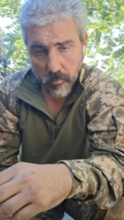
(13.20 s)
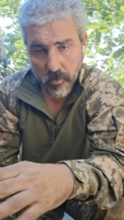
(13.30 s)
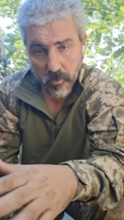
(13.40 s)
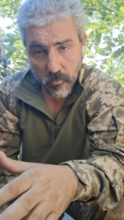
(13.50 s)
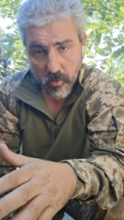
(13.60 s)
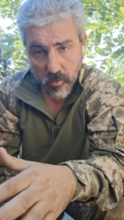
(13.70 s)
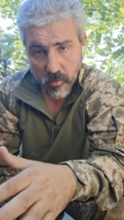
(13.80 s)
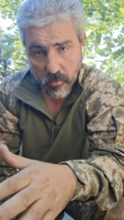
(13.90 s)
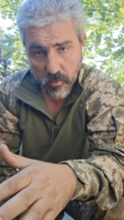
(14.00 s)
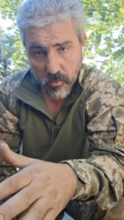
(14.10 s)
Почему я не
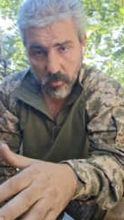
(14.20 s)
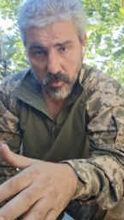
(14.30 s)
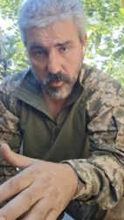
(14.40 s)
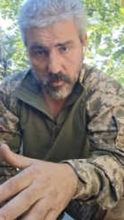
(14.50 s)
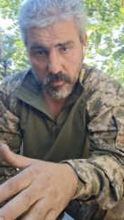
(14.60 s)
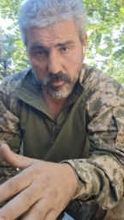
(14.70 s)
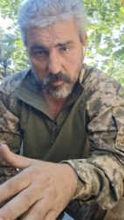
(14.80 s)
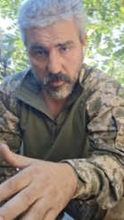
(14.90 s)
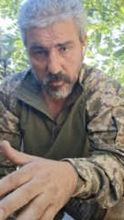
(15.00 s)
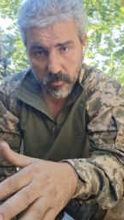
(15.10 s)
говорю украинский?
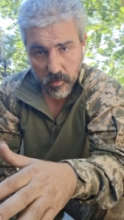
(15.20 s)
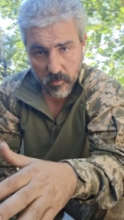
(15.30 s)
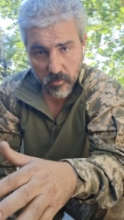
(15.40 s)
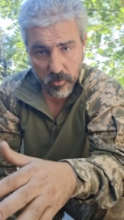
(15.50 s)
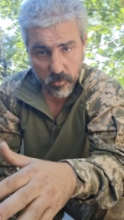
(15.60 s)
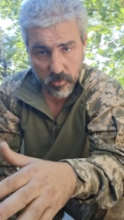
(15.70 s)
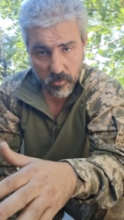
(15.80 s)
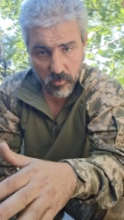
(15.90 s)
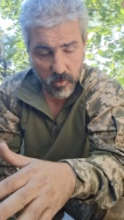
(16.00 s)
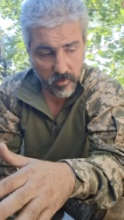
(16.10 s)
Я не вивчу
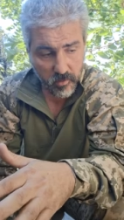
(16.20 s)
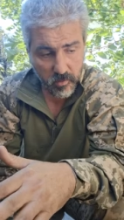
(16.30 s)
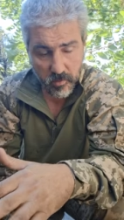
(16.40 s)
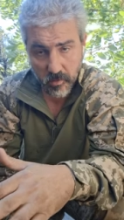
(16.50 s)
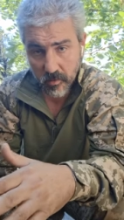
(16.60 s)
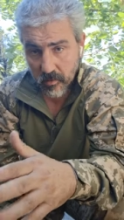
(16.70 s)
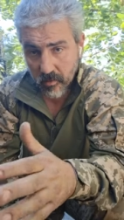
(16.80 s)
украинский язык.